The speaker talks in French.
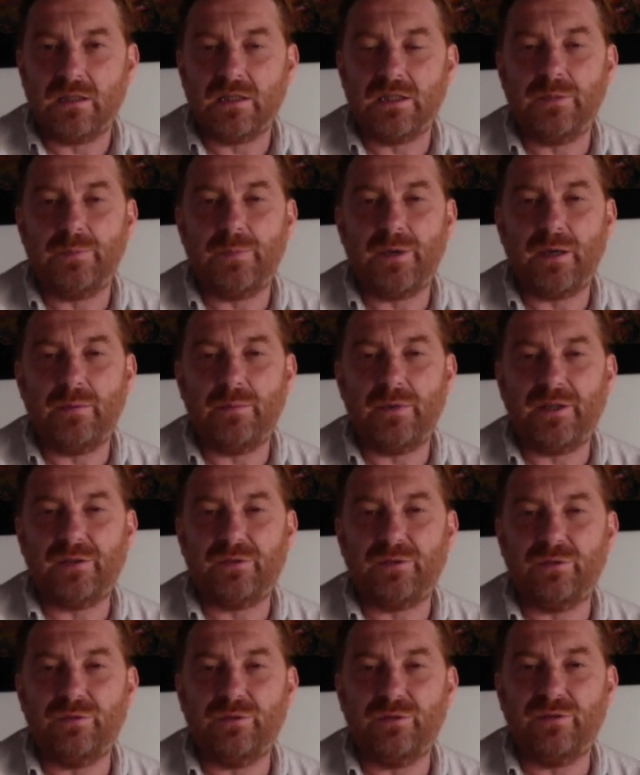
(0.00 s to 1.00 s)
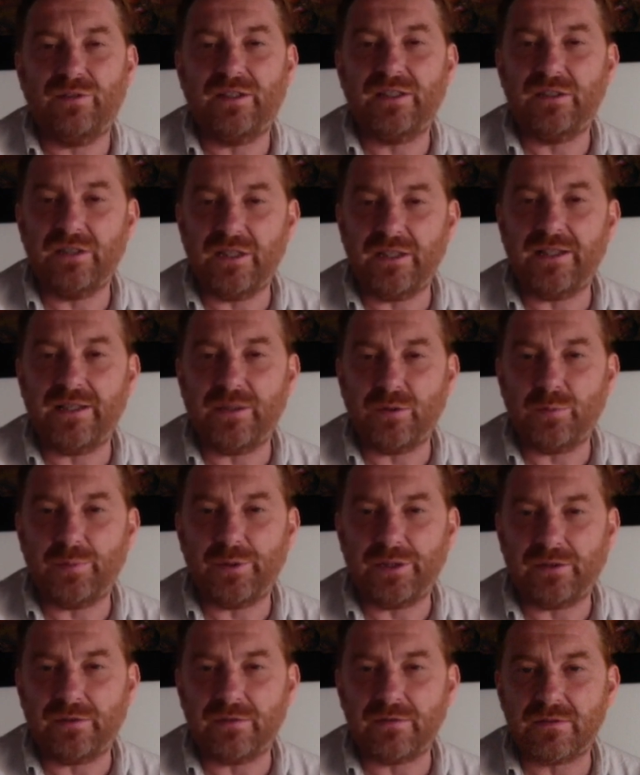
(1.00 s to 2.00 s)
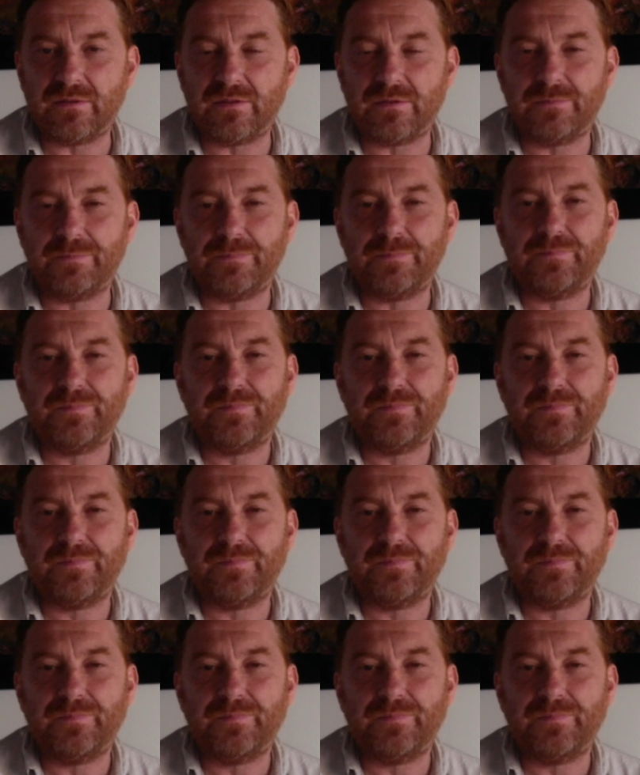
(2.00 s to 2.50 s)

qui permettent de valider des compétences.